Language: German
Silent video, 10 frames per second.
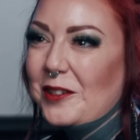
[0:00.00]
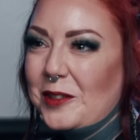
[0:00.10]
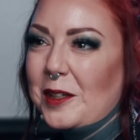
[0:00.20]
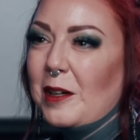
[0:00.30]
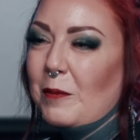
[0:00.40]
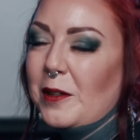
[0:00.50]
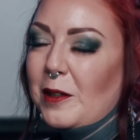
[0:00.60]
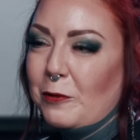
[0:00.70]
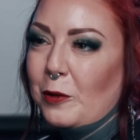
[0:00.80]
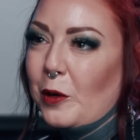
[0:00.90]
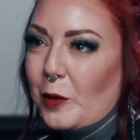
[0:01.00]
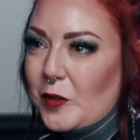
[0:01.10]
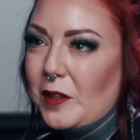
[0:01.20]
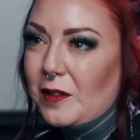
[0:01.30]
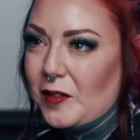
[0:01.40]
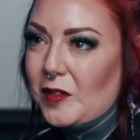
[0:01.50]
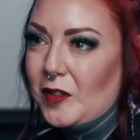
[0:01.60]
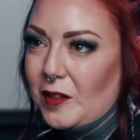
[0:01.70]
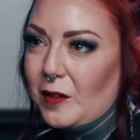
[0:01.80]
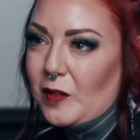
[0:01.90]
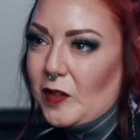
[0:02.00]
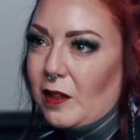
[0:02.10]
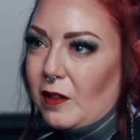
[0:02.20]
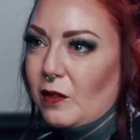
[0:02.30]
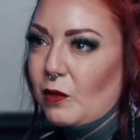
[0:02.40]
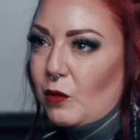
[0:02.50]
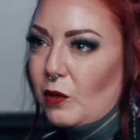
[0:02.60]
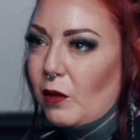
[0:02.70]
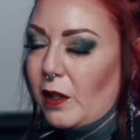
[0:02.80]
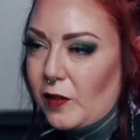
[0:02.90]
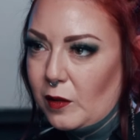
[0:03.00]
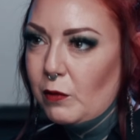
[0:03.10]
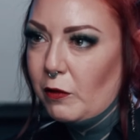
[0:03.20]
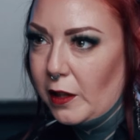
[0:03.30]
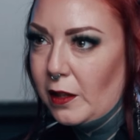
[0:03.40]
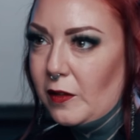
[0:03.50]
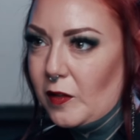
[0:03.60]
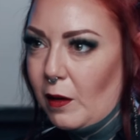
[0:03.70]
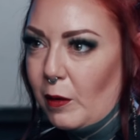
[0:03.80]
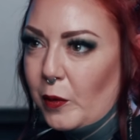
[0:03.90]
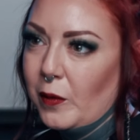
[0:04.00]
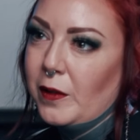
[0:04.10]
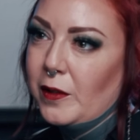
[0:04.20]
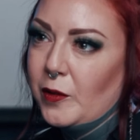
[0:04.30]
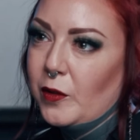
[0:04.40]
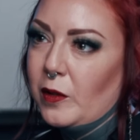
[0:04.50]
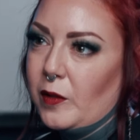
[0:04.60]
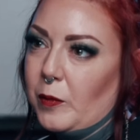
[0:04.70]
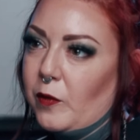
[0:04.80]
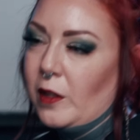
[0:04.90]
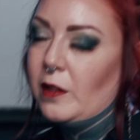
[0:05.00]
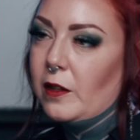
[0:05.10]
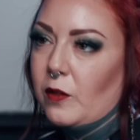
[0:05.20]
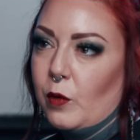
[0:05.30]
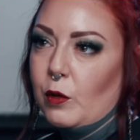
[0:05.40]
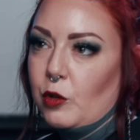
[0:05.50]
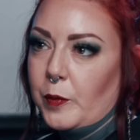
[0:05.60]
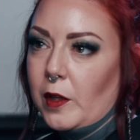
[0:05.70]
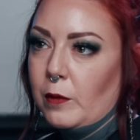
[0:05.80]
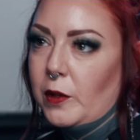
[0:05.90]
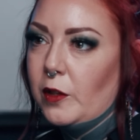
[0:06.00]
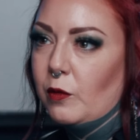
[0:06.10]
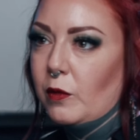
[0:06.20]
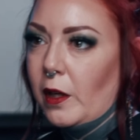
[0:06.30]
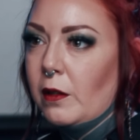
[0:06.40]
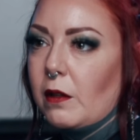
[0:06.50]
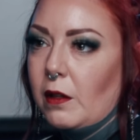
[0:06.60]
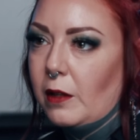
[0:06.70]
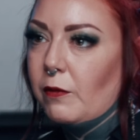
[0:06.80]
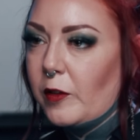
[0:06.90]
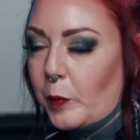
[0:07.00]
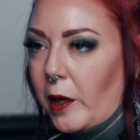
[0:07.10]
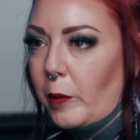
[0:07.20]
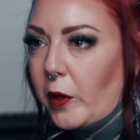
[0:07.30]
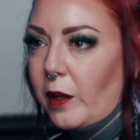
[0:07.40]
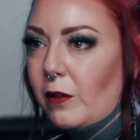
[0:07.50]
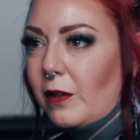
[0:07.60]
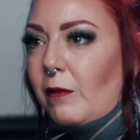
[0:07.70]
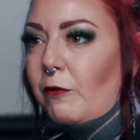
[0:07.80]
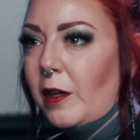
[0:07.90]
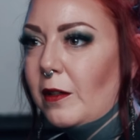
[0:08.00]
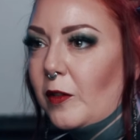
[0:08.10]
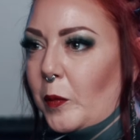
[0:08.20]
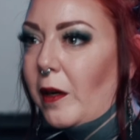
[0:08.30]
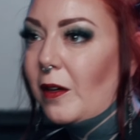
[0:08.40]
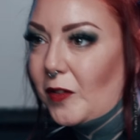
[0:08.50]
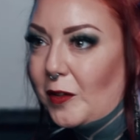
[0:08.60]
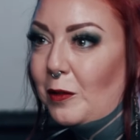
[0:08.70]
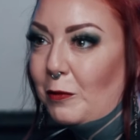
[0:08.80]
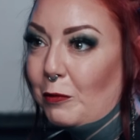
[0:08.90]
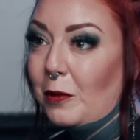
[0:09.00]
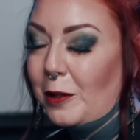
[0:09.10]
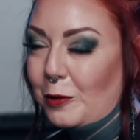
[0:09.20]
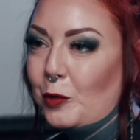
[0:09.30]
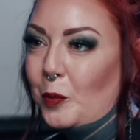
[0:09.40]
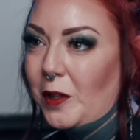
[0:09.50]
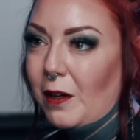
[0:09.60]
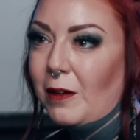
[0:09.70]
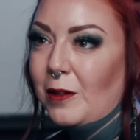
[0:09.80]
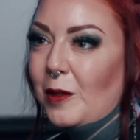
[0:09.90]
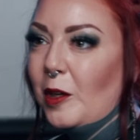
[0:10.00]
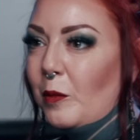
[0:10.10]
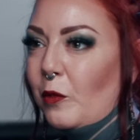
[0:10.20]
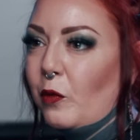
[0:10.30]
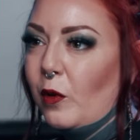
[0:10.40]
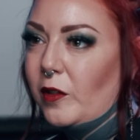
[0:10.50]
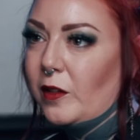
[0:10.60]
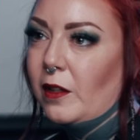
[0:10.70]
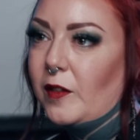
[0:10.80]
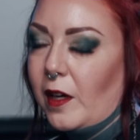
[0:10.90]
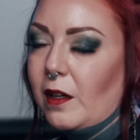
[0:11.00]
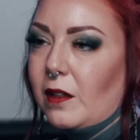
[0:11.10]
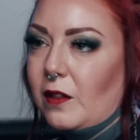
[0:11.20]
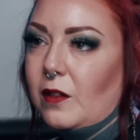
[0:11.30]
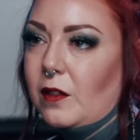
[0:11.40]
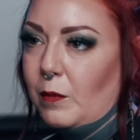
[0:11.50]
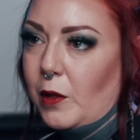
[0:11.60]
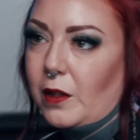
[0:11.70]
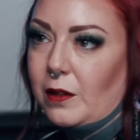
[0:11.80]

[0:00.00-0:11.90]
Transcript: Und dann kann man davon auch ausgehen, dass es sicher ist, da ich natürlich auch Erste-Hilfe-Kenntnisse habe. Nur selbst wenn ich jetzt Workshops anbiete und anderen etwas beibringe, dann fängt das bei Erste Hilfe und Anatomie an, bevor ich dann ans eigentliche Thema